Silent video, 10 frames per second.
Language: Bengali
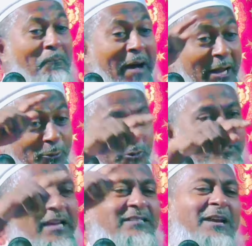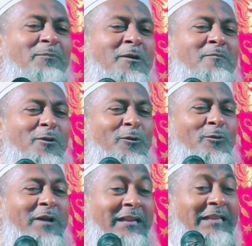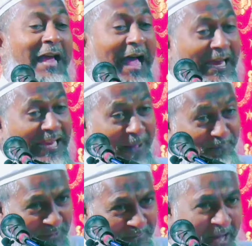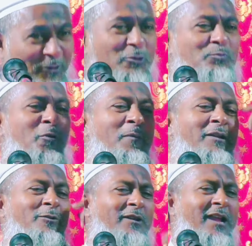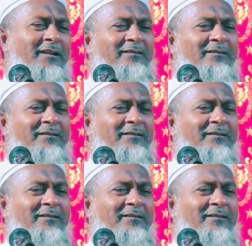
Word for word: মানুষ আশরাফুল মকলুকাত আগে আপনি মানুষ প্রমাণ করা